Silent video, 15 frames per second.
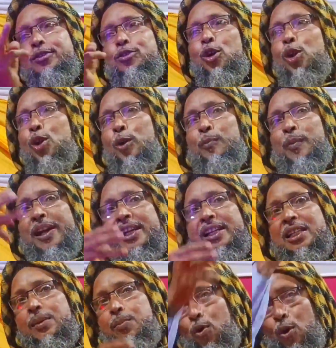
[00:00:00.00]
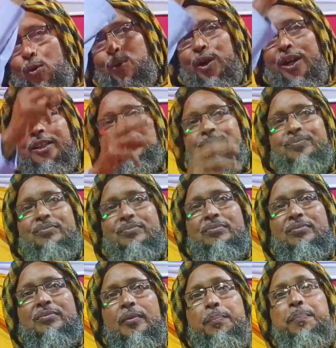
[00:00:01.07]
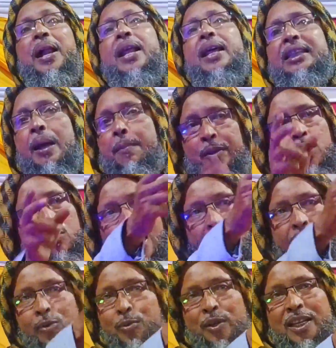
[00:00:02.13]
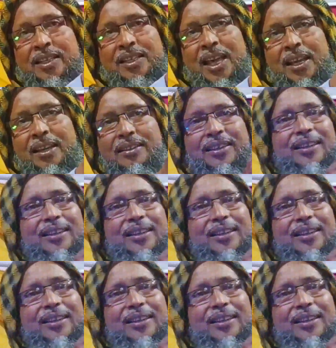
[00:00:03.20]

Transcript: তিনজন লোক বেরিয়েছে ভোর মনে বেড়াতে আপনি যখন আর বেরিয়ে যান